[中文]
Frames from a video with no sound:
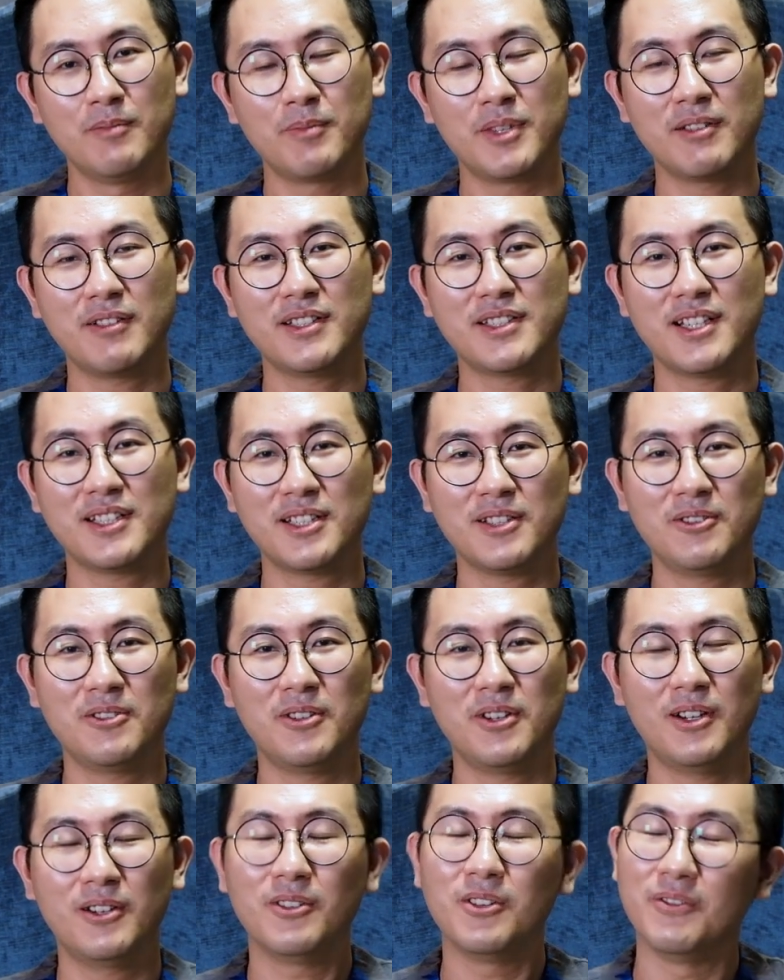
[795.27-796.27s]
品味宅生
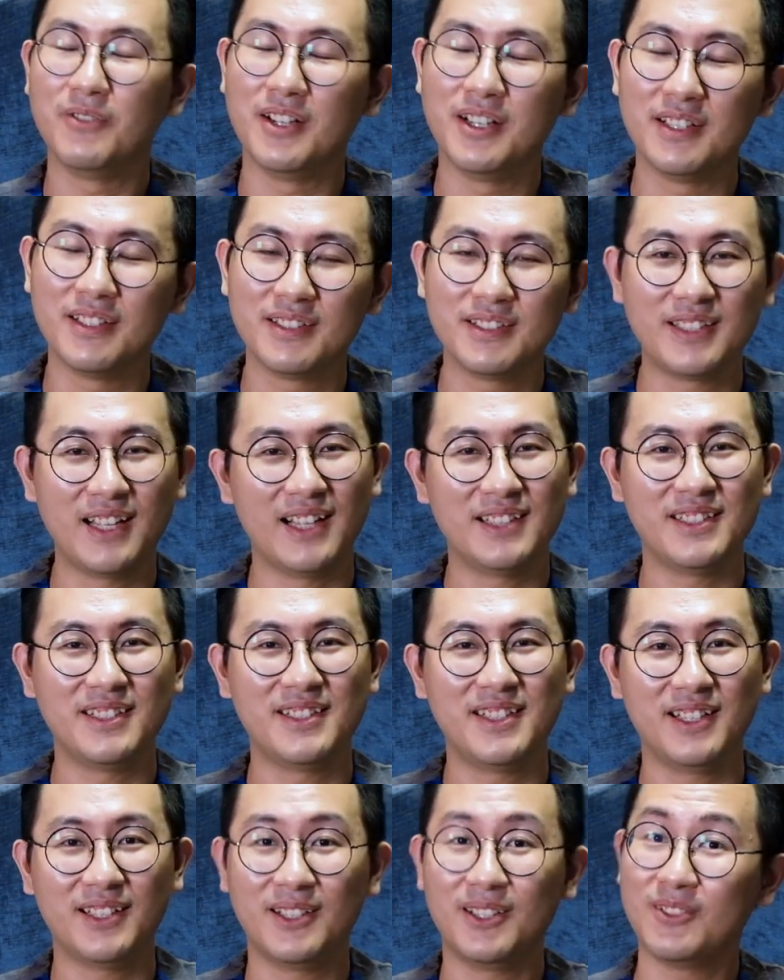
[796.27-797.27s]
活，我们下集
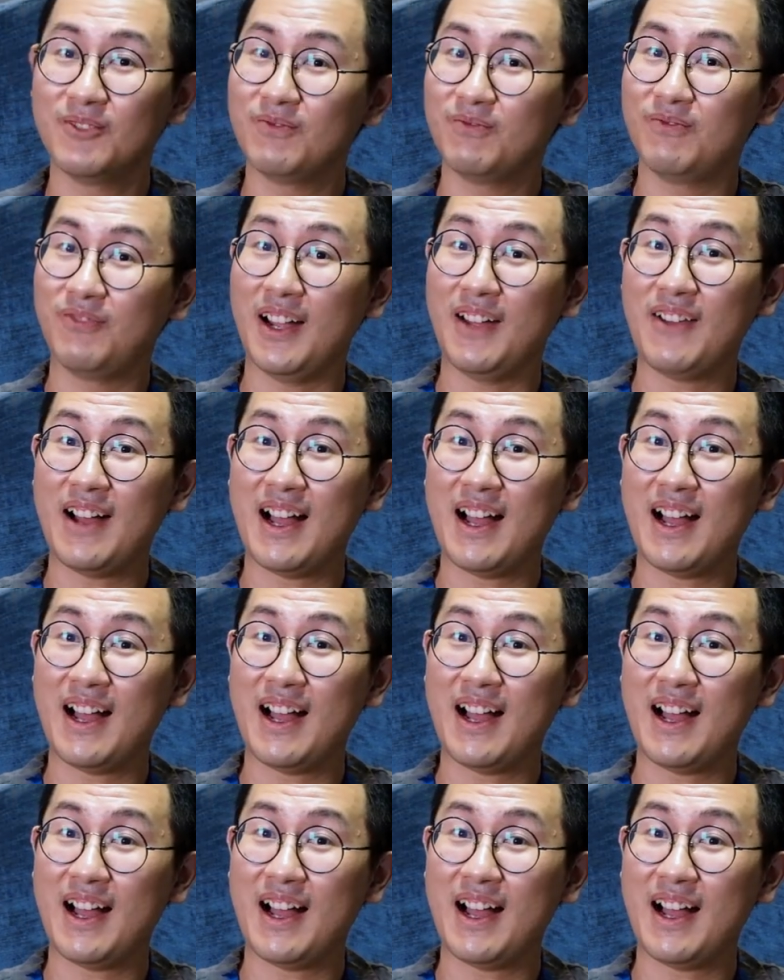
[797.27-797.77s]
见喽，拜